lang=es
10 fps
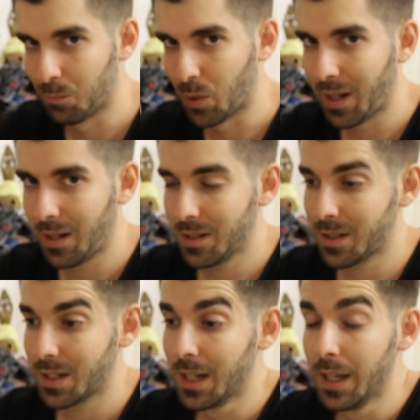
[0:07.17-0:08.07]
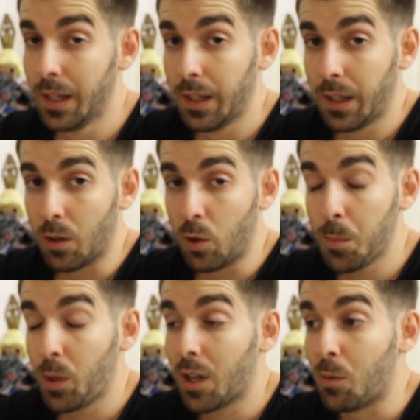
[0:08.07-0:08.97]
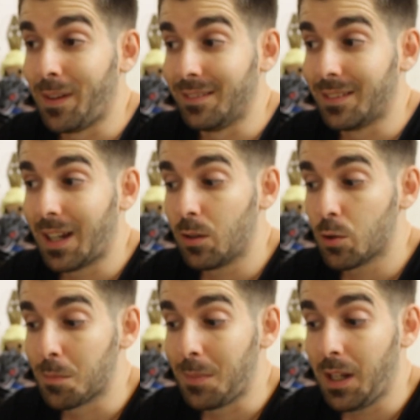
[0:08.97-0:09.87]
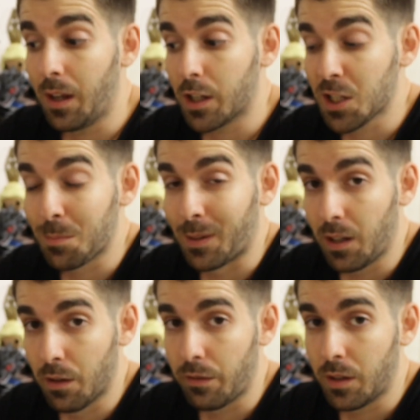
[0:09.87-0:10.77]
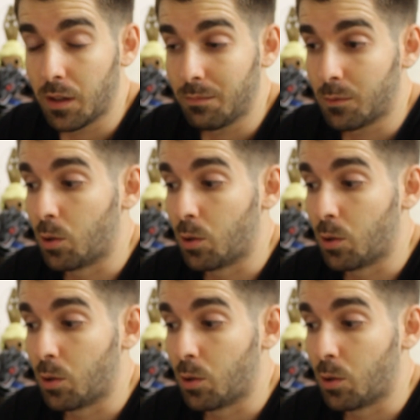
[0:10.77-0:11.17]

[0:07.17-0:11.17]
Buenas, hoy voy a comentaros mi experiencia